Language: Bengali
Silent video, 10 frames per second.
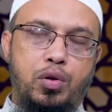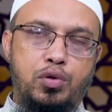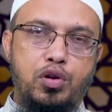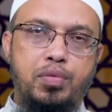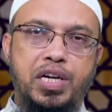
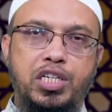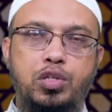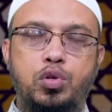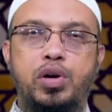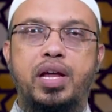অন্যান্য
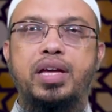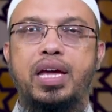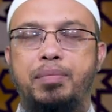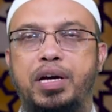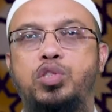মাসের তুলনায়
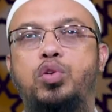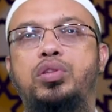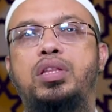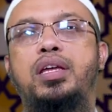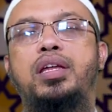এই
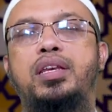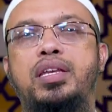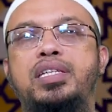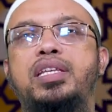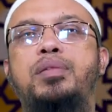মাসগুলোতে
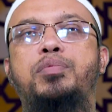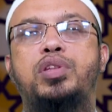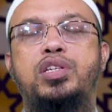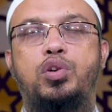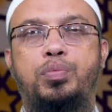নিজেদের
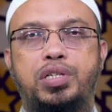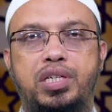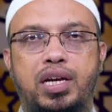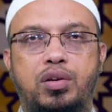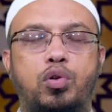প্রতি নিজে
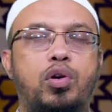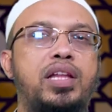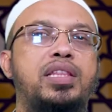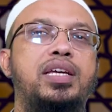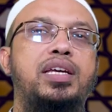অবিচার
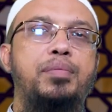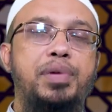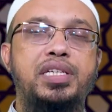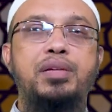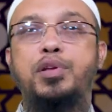করা থেকে
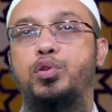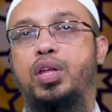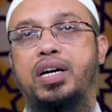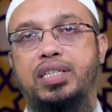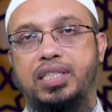বেশি বিরত
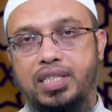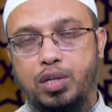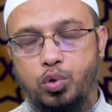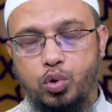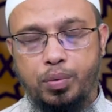থাকার চেষ্টা
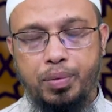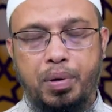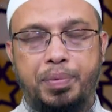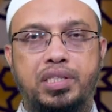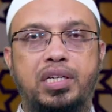করতে হবে
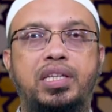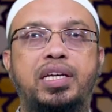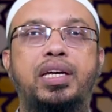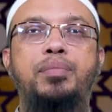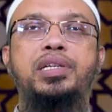পাপাচার
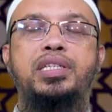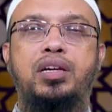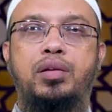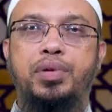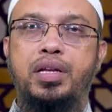থেকে বেঁচে
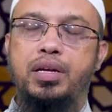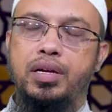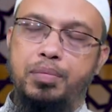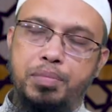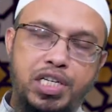থাকার পরে
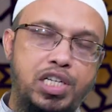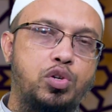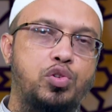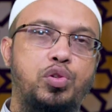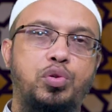বিশেষ
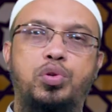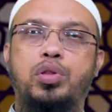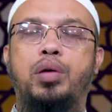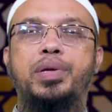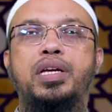কসরত
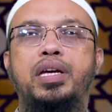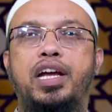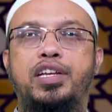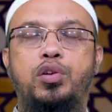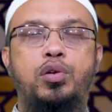করতে হবে
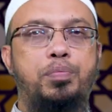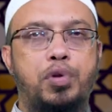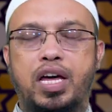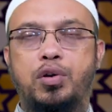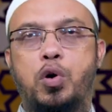এটি হলো
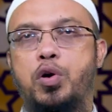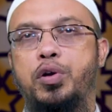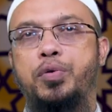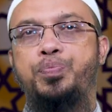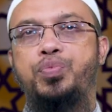প্রধান
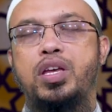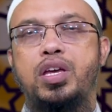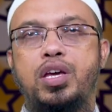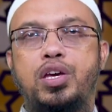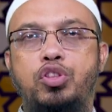করণীয়
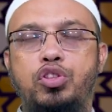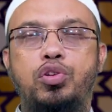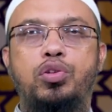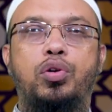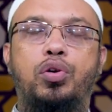
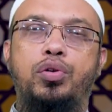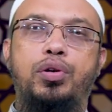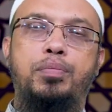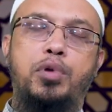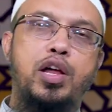দ্বিতীয়ত
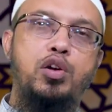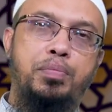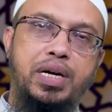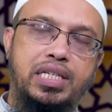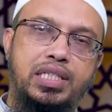মহারম
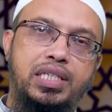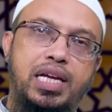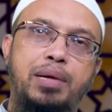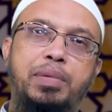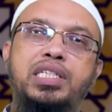মাস
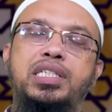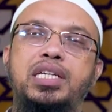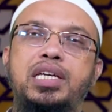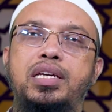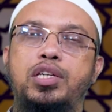এই
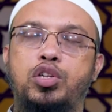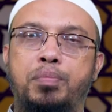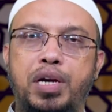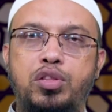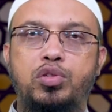মাসটি
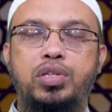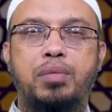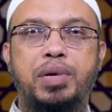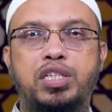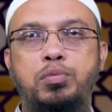সম্মানিত
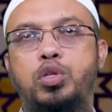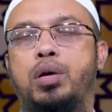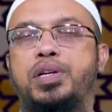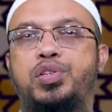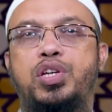চার মাসের মধ্যে
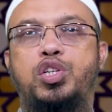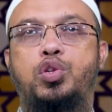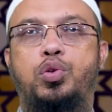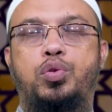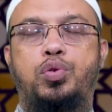আবার শ্রেষ্ঠ